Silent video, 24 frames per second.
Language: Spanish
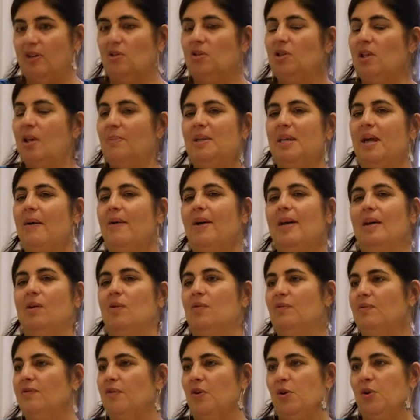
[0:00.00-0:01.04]
que no terminaba de
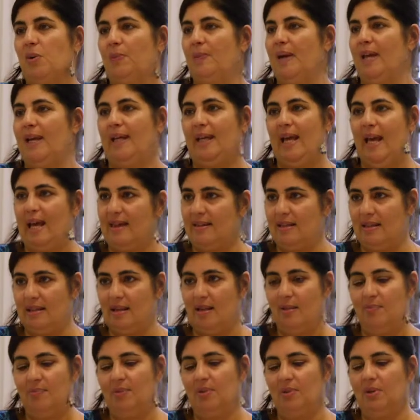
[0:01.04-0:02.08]
conformar a
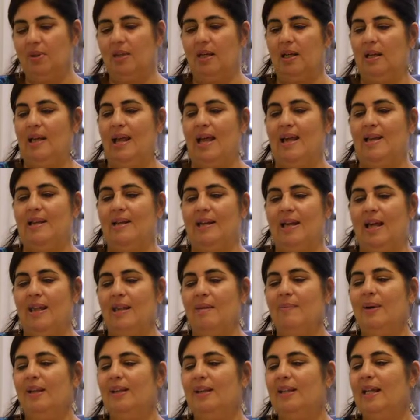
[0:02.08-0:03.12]
nadie porque la,
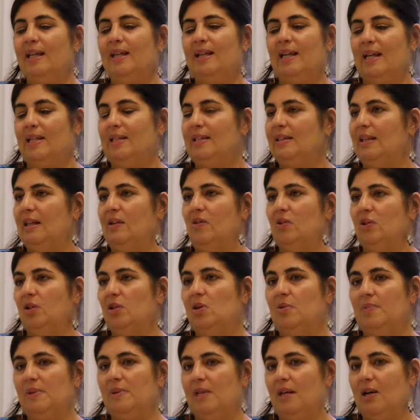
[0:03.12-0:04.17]
demanda de la élite
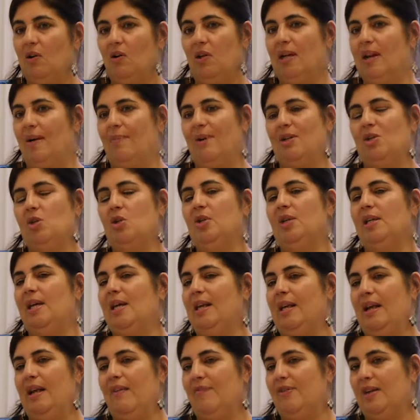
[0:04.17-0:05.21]
económica o de la mayoría
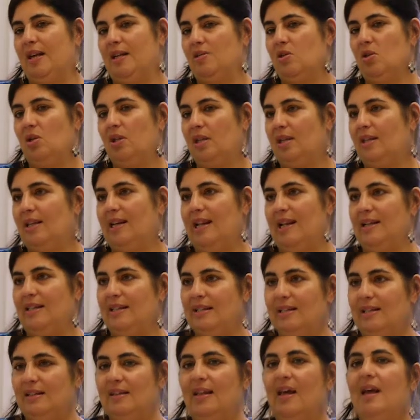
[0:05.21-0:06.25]
de las fracciones de la
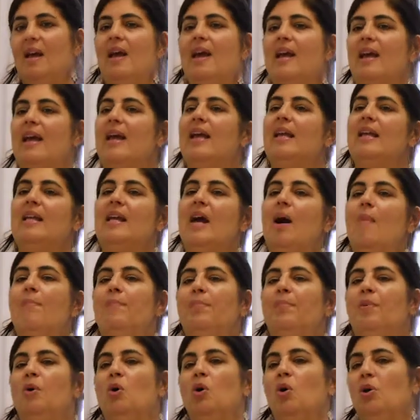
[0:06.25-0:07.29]
élite
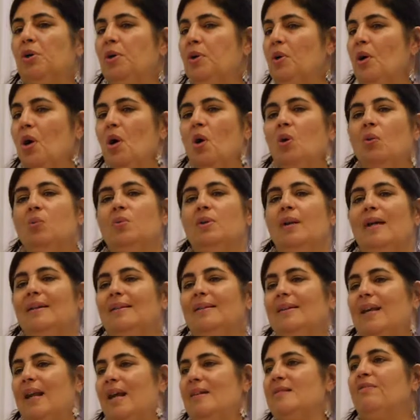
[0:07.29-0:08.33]
era por
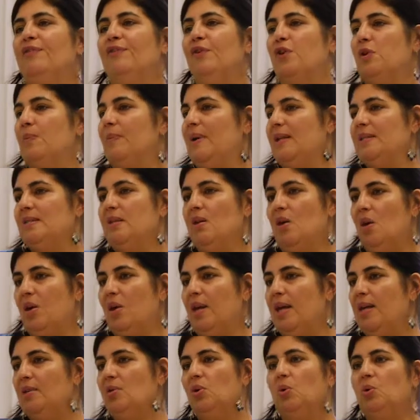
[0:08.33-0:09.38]
una transformación
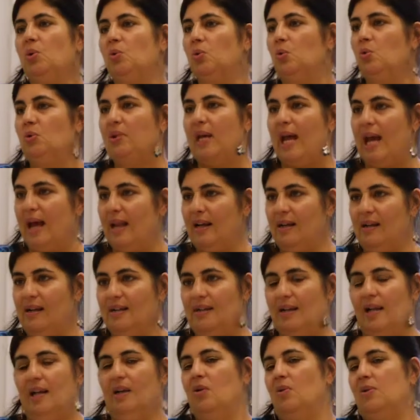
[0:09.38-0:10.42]
estructural
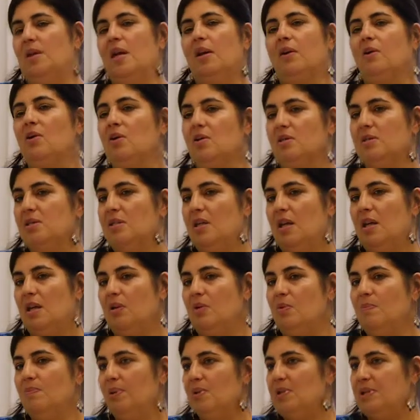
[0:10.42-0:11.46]
que el gobierno
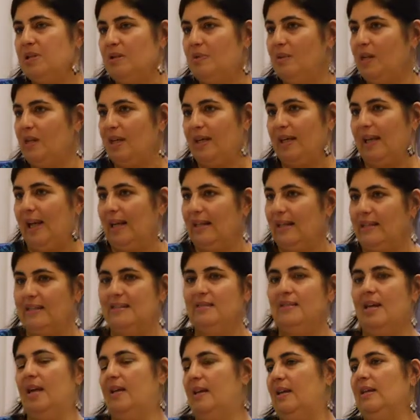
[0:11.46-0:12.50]
consideró imposible
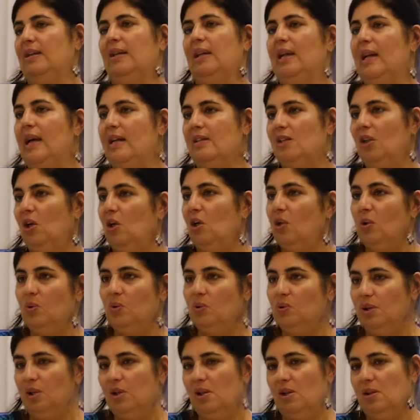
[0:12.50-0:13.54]
realizar en el año
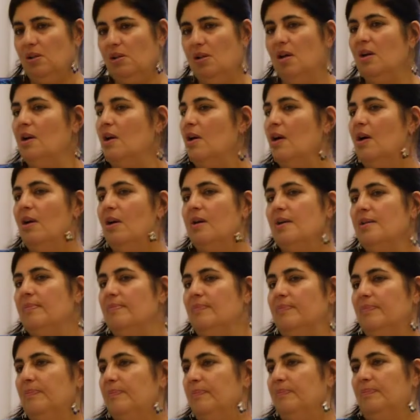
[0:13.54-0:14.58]
1
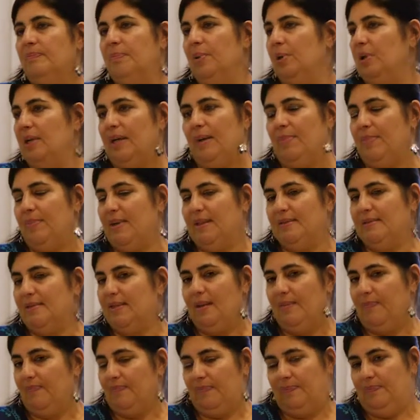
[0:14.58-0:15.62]
porque
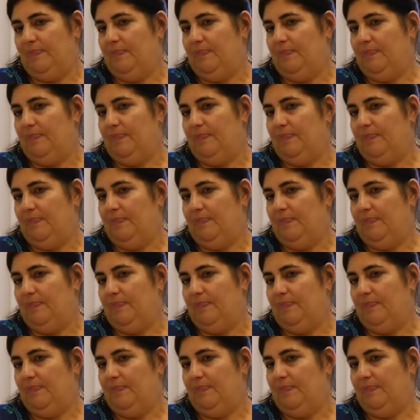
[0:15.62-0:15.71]
pensé,